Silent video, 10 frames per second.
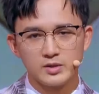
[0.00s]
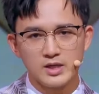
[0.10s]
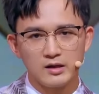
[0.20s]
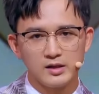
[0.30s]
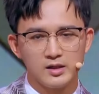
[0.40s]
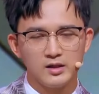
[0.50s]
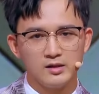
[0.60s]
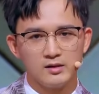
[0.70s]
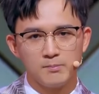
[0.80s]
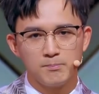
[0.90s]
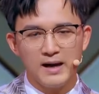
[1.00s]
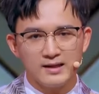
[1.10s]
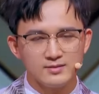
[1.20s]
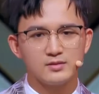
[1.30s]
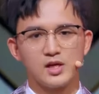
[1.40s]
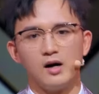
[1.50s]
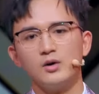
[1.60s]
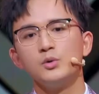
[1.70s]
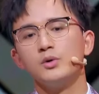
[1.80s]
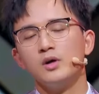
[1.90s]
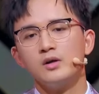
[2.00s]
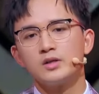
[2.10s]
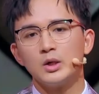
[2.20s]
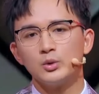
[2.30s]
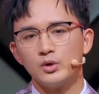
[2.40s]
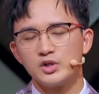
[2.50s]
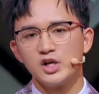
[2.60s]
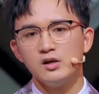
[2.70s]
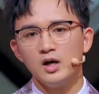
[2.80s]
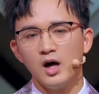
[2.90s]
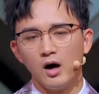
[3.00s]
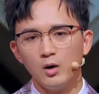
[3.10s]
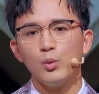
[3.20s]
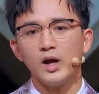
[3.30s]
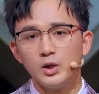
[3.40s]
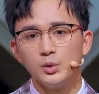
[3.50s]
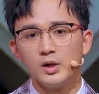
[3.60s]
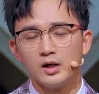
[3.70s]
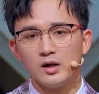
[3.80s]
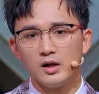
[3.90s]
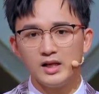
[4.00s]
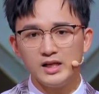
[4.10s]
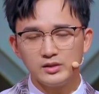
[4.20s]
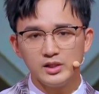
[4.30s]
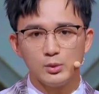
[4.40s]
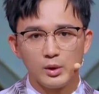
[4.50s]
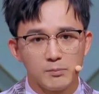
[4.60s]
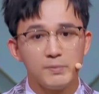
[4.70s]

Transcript: 有这样的一个8字成语，叫做“争衡为乐，立地为